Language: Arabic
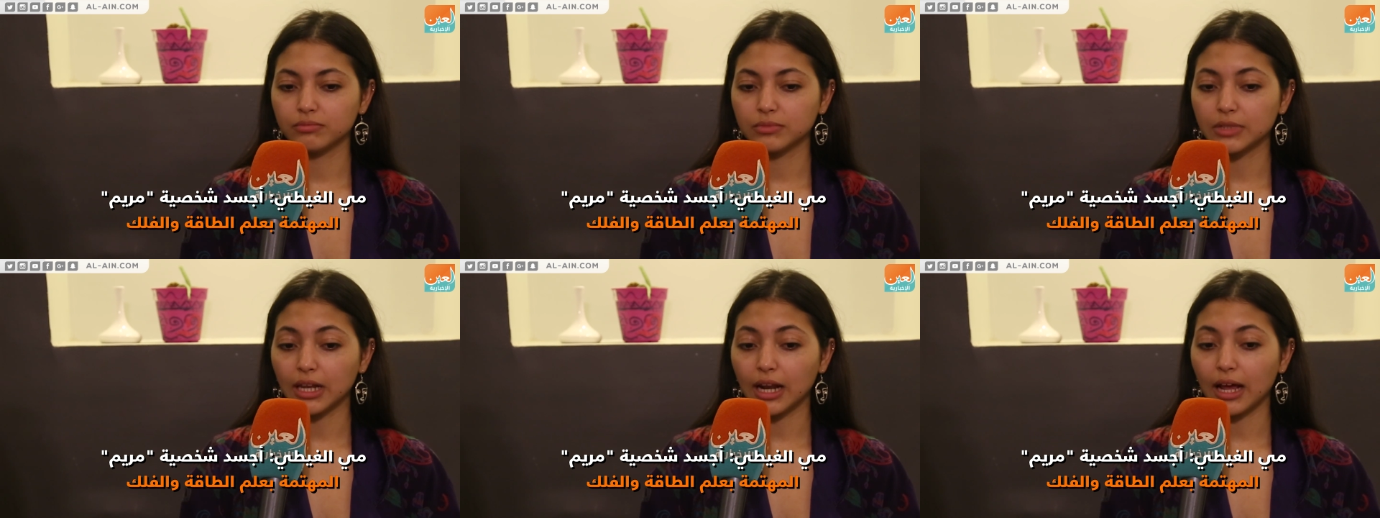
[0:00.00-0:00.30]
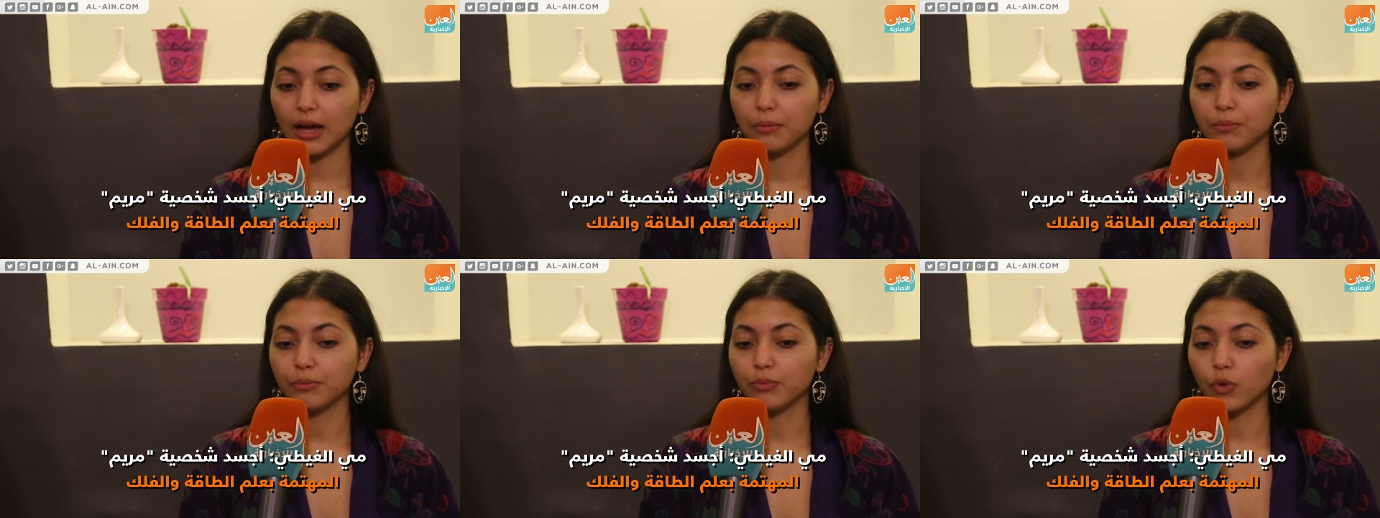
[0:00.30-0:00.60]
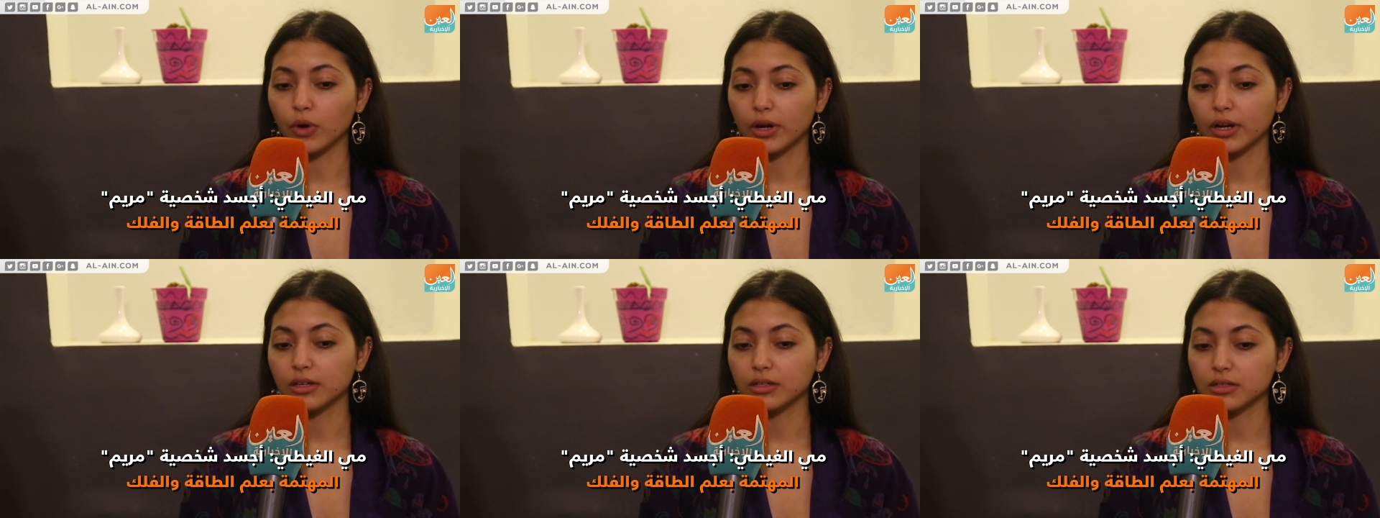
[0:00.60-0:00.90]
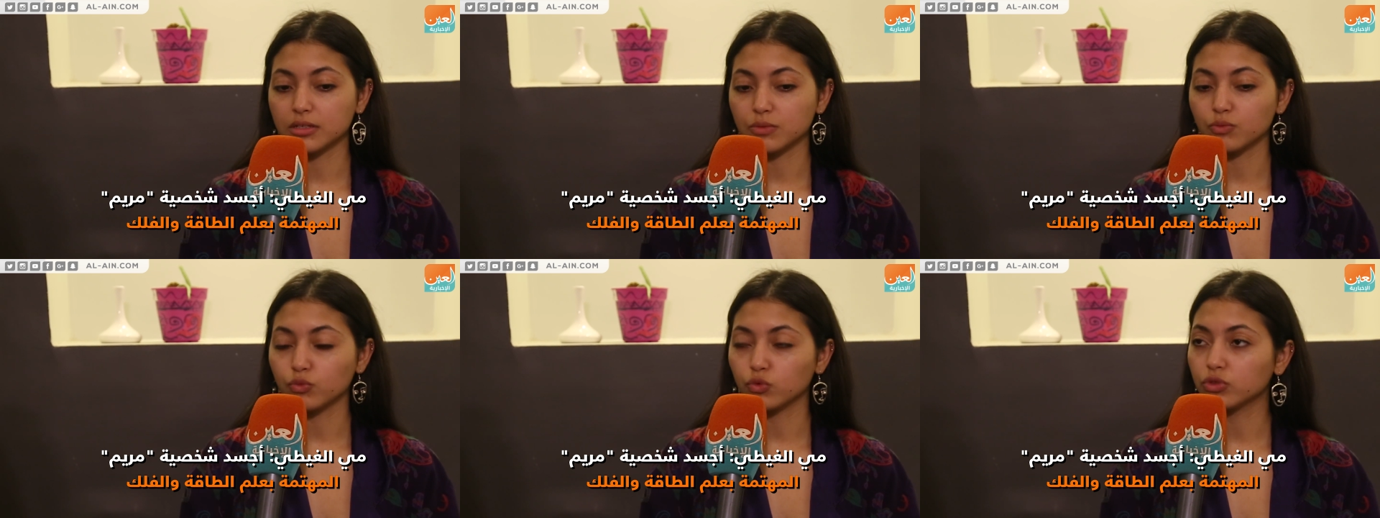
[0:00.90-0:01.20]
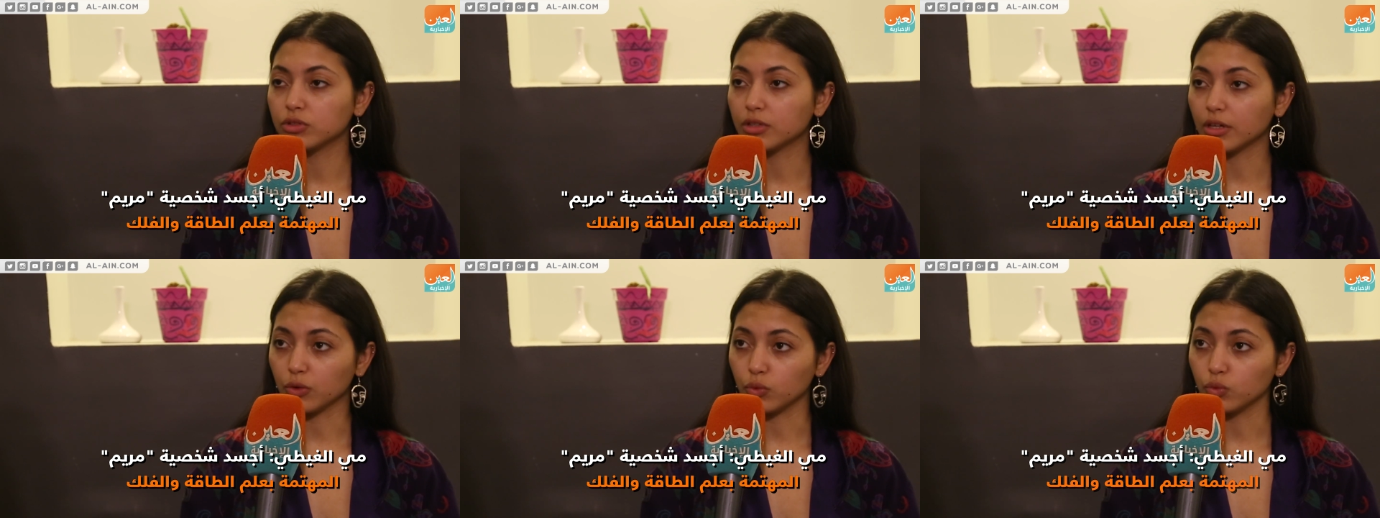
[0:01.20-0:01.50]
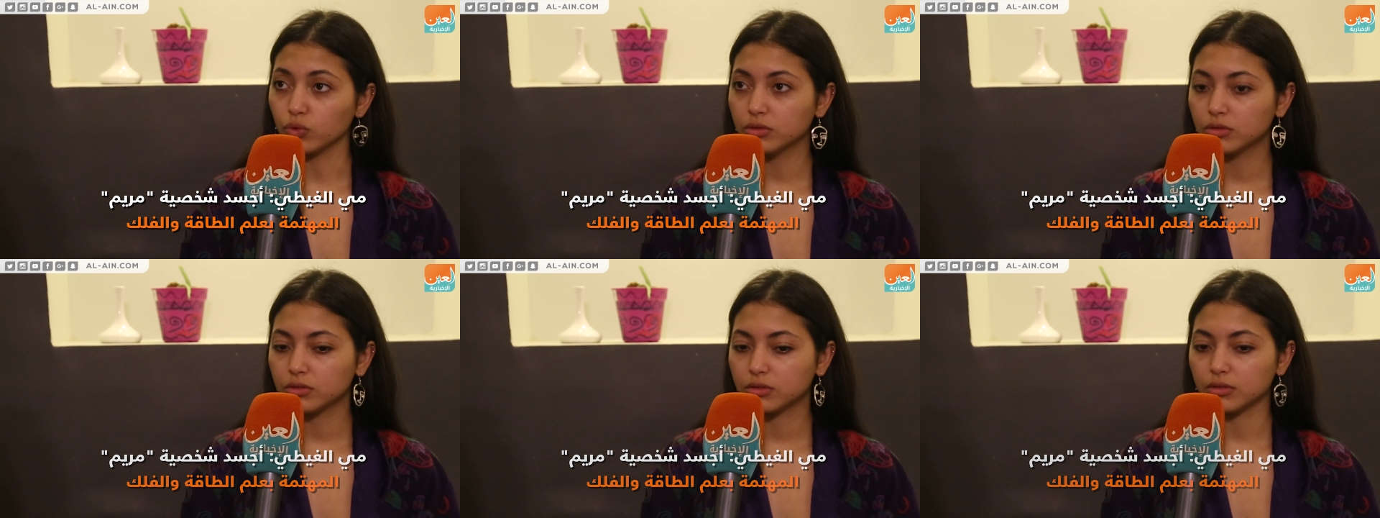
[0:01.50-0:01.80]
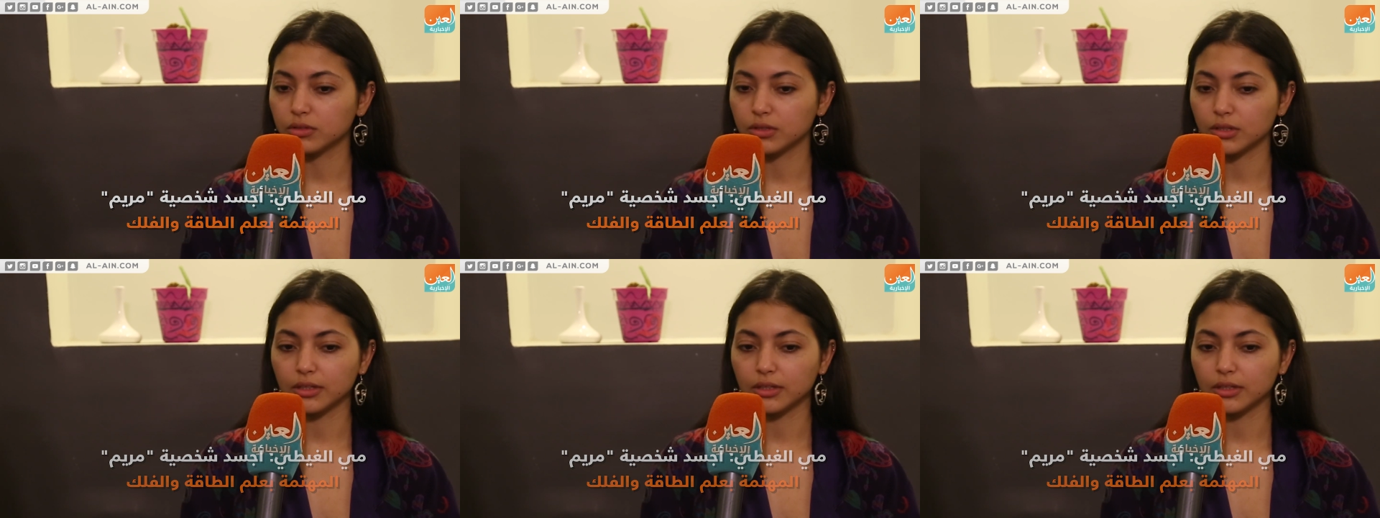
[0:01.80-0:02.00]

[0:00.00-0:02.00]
تلعب ورق اسمه التاروت